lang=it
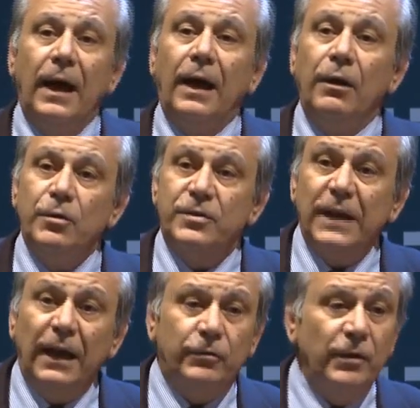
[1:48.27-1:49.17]
allo
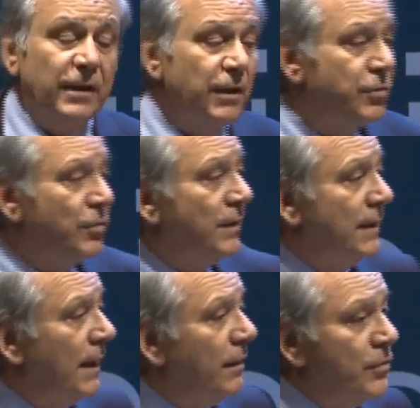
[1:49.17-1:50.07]
Stato in ragione
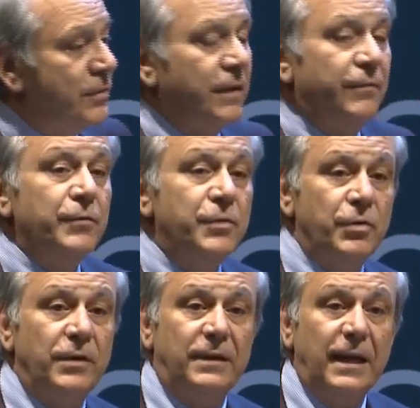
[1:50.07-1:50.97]
della nostra
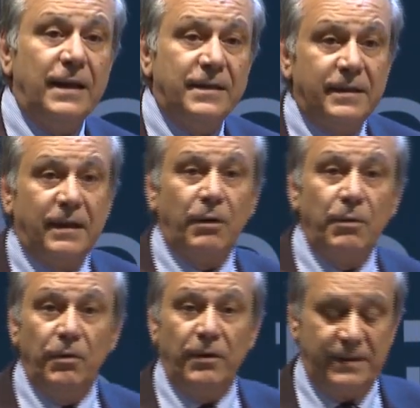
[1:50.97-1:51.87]
funzione terza, che è
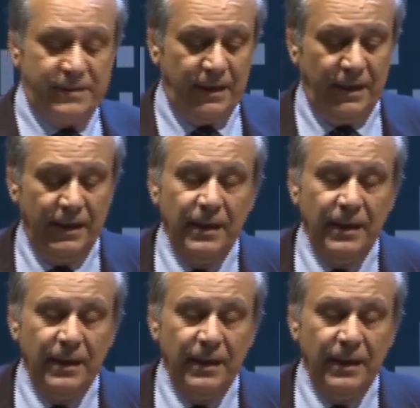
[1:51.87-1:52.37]
quello che sta